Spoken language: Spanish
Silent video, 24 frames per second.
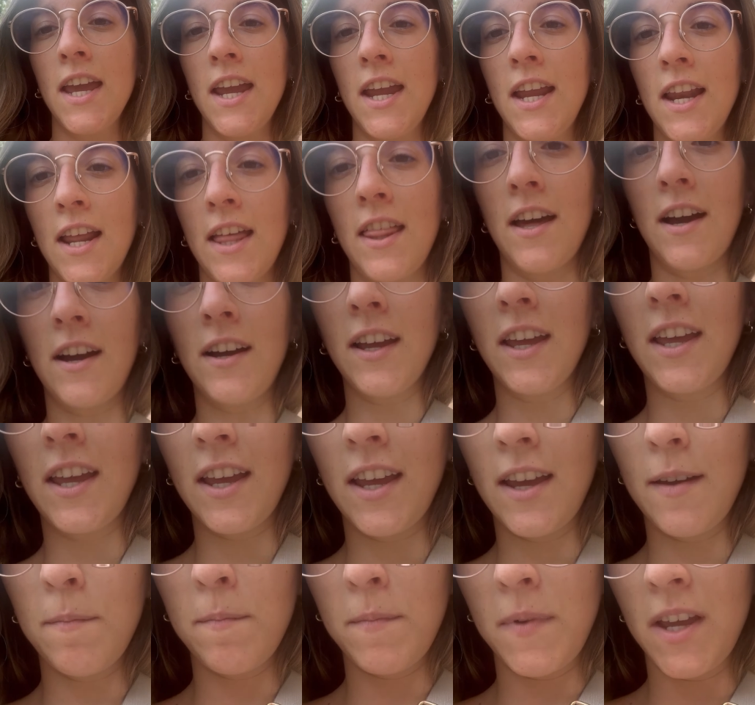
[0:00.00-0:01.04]
Y nada,
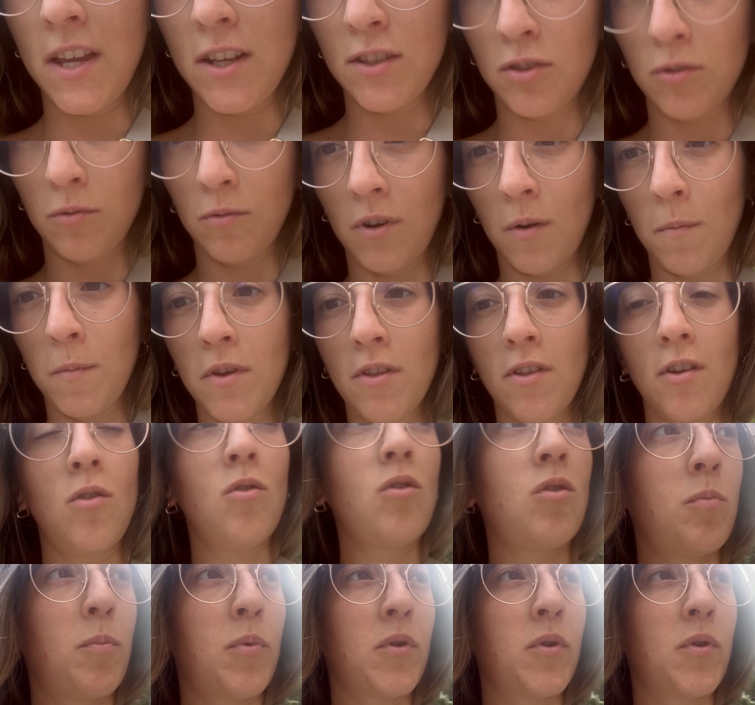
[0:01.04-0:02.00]
eh, me he hecho un cambio de look